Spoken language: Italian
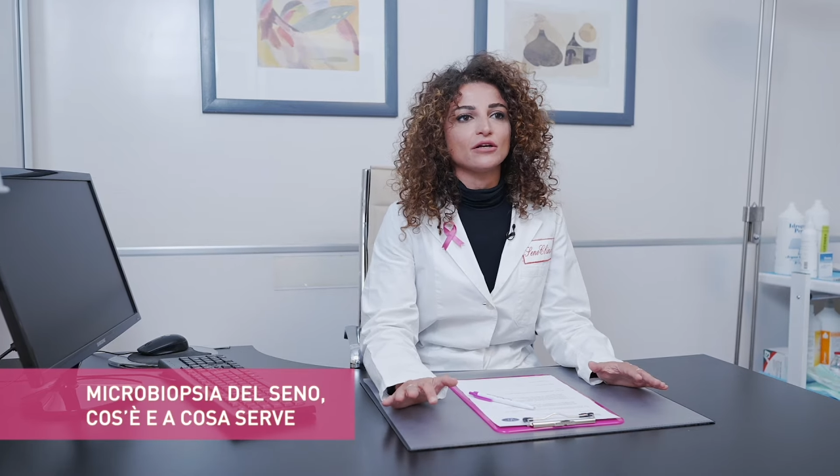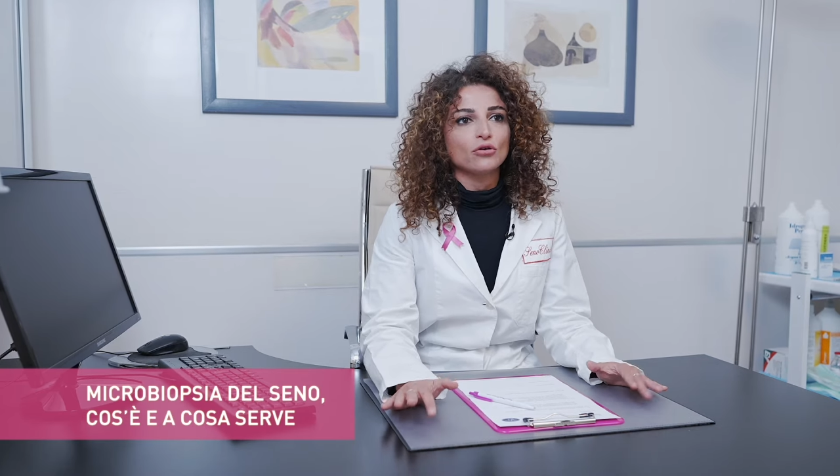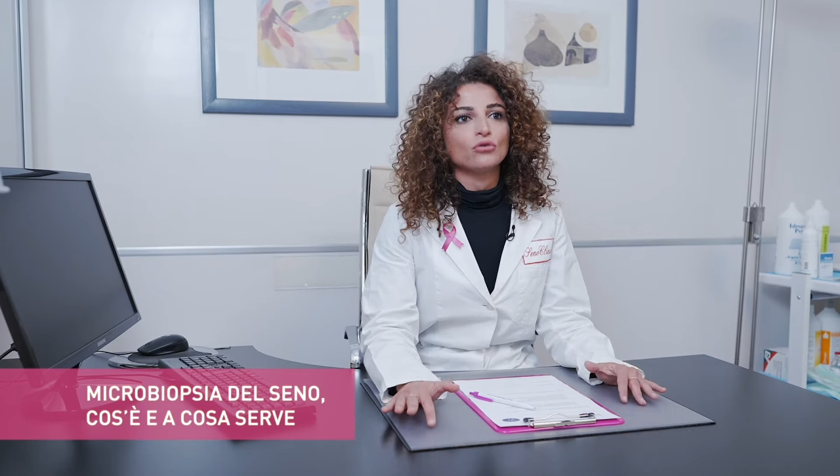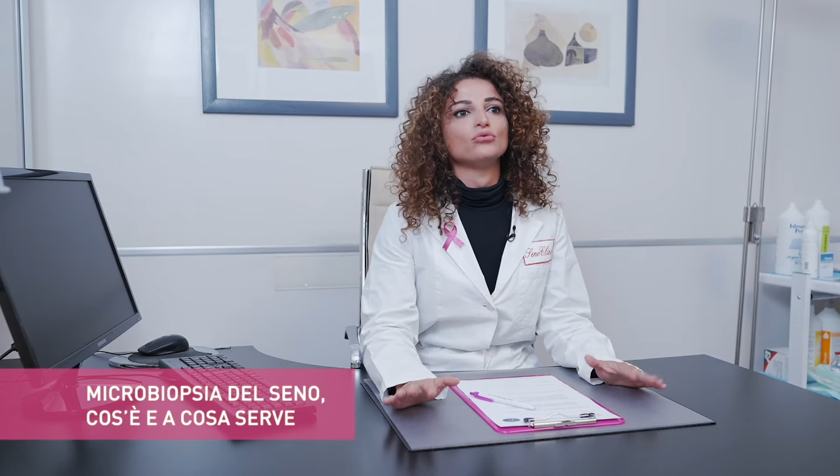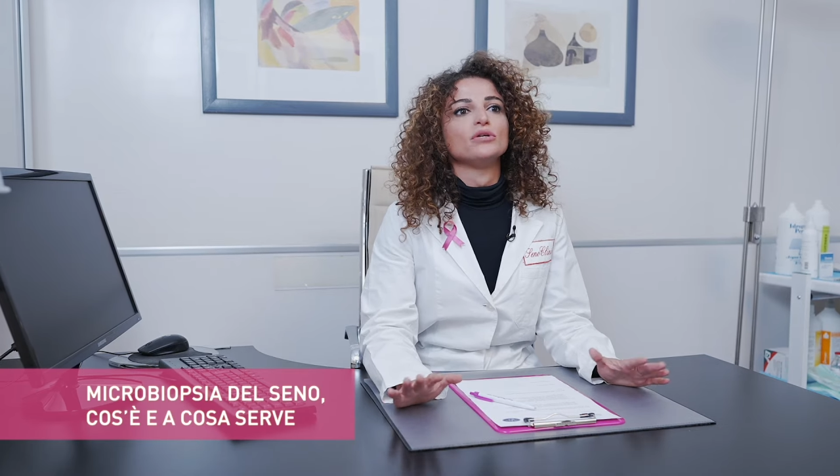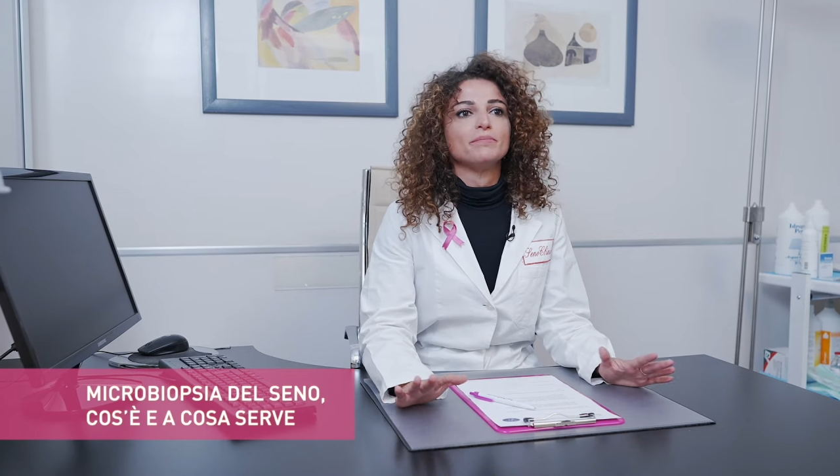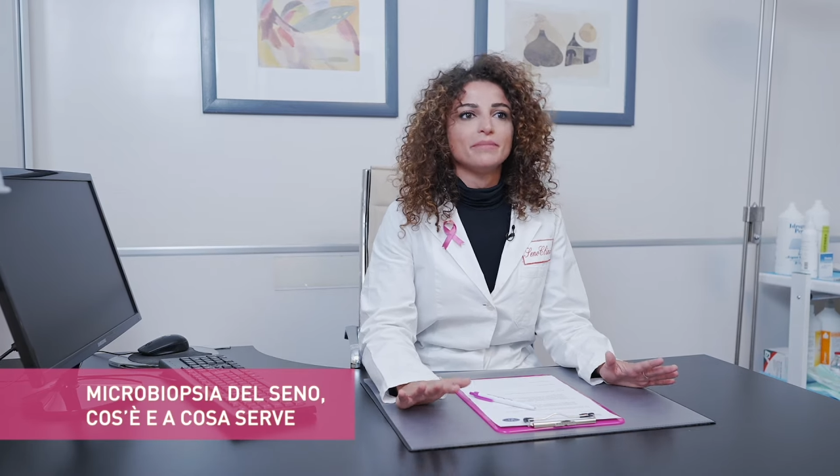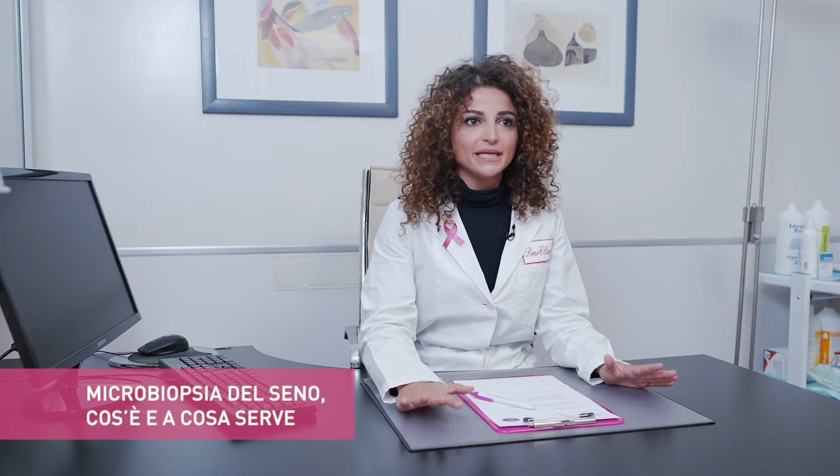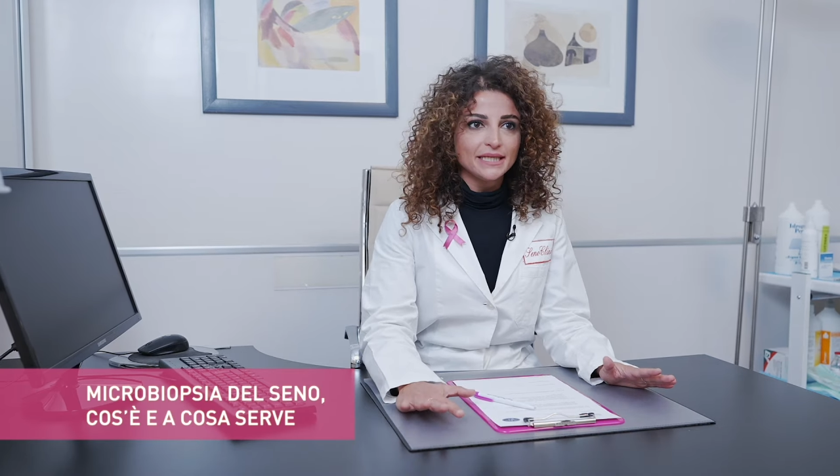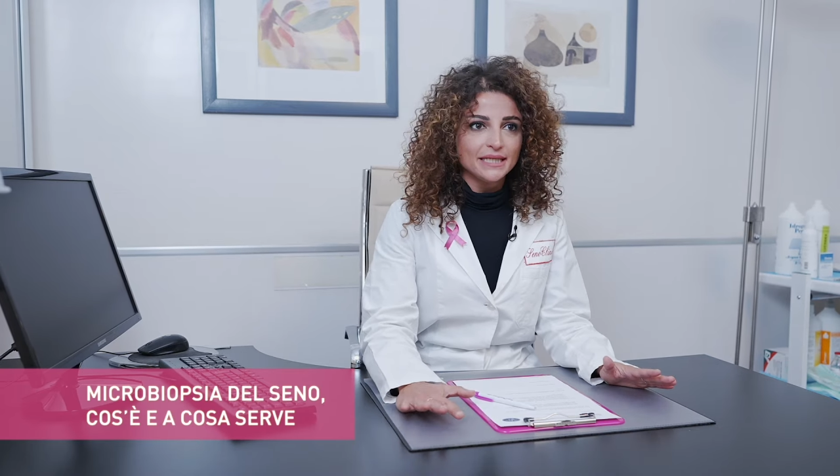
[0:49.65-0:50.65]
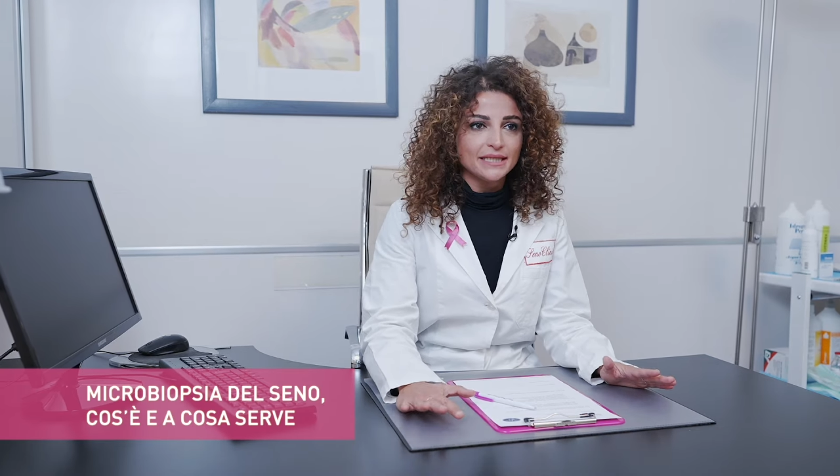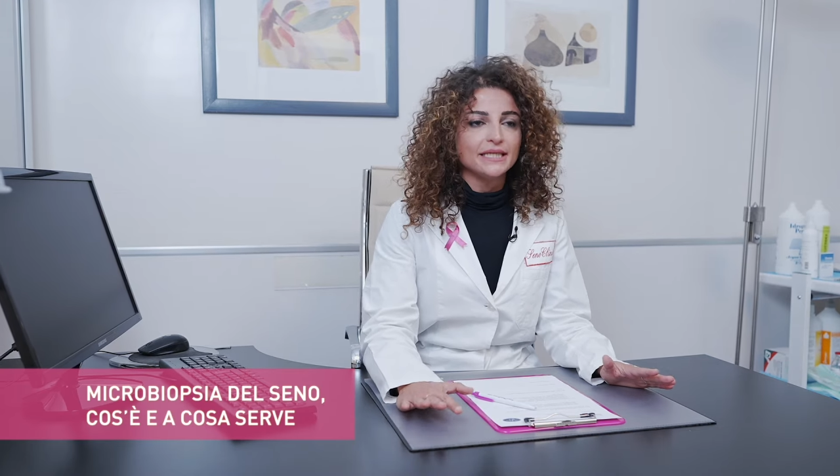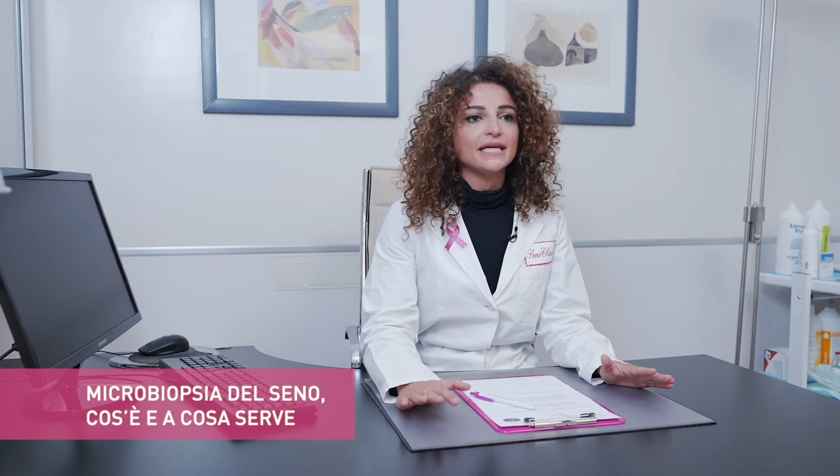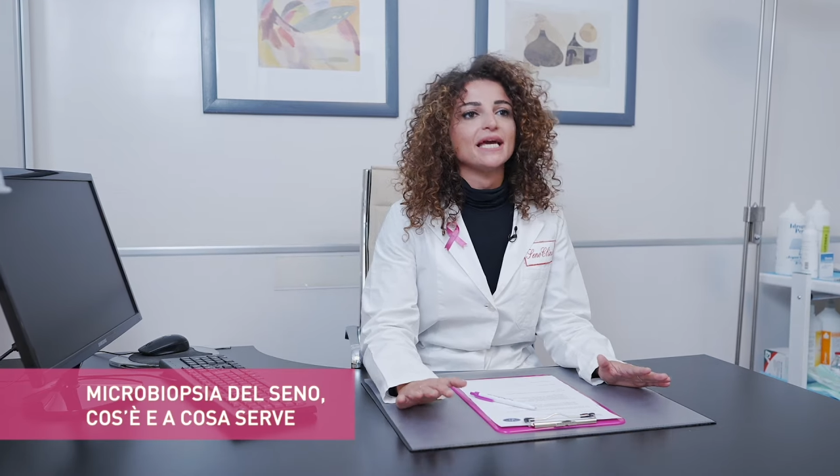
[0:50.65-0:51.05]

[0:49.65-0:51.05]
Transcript: noduli benigni